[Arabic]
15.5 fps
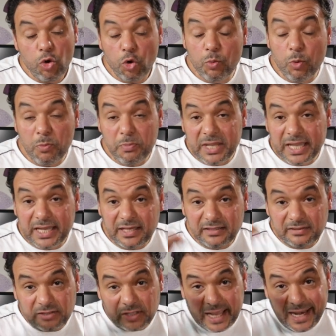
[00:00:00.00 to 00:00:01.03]

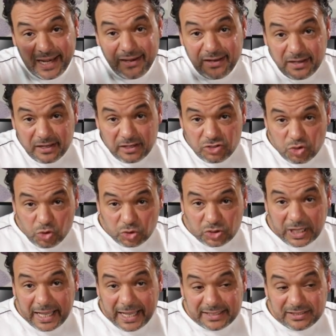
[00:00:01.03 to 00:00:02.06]
وممكن تقلل
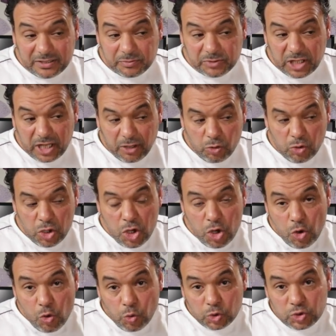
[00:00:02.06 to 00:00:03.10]
الصوت الحد بتاعه
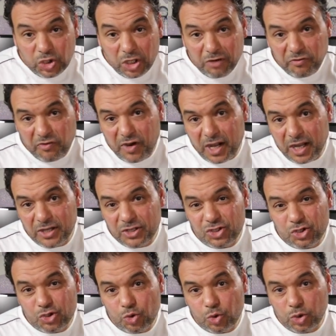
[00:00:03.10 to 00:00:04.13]
وترفع
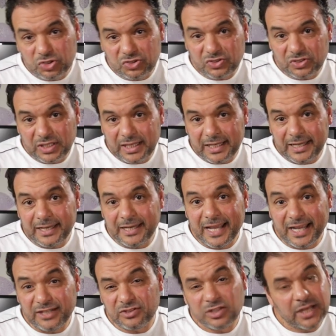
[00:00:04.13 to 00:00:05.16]
الصوت اللي
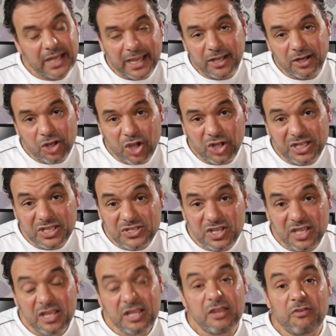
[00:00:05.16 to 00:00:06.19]
ناحيه الناحيه
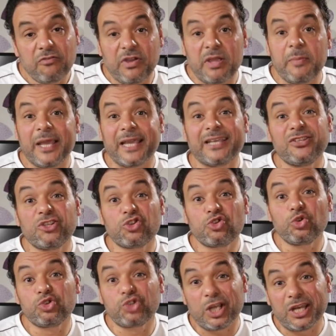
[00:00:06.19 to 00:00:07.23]
الغليظه فيبقى كده
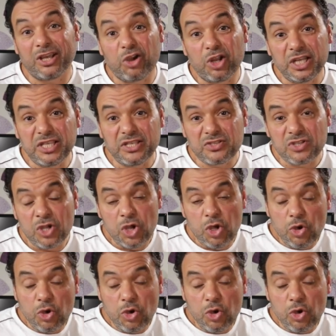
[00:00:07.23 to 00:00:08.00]
الصوت طالع غليظ